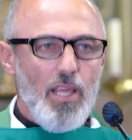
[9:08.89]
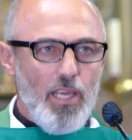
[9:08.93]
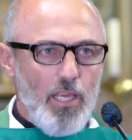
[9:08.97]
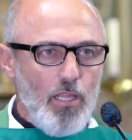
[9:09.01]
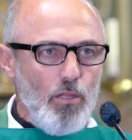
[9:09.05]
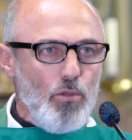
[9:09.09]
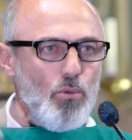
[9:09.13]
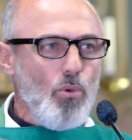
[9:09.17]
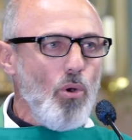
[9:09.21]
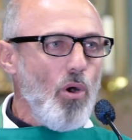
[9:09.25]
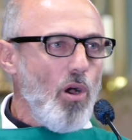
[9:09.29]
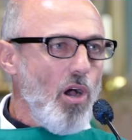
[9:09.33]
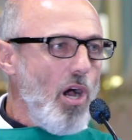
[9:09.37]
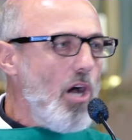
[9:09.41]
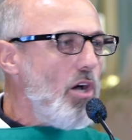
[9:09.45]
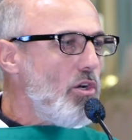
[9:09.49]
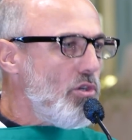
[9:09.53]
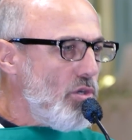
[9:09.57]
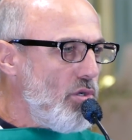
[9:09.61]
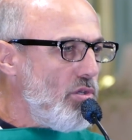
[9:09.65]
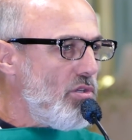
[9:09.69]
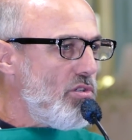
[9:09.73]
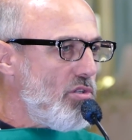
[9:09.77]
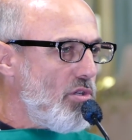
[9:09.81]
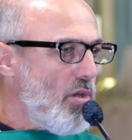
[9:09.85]
il nous
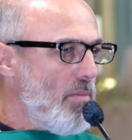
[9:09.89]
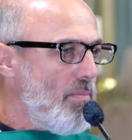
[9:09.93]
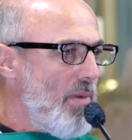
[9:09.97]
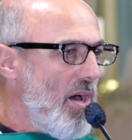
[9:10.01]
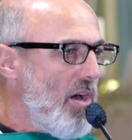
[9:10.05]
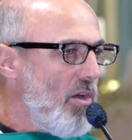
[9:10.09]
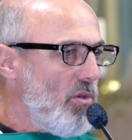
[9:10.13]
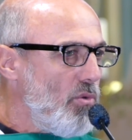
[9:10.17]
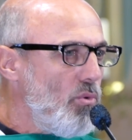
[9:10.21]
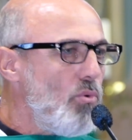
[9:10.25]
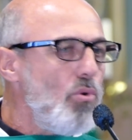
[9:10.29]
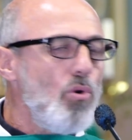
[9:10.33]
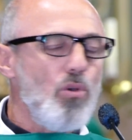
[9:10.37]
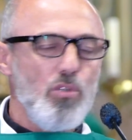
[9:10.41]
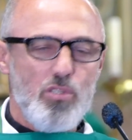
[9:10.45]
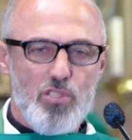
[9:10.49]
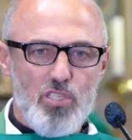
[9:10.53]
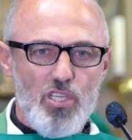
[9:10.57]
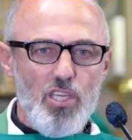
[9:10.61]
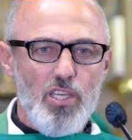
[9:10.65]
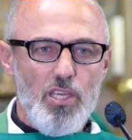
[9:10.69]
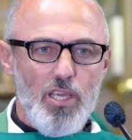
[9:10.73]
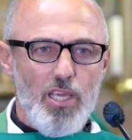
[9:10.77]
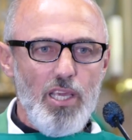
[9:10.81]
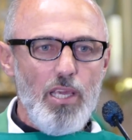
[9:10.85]
rend justement, nous
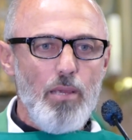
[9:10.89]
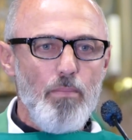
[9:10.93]
aussi,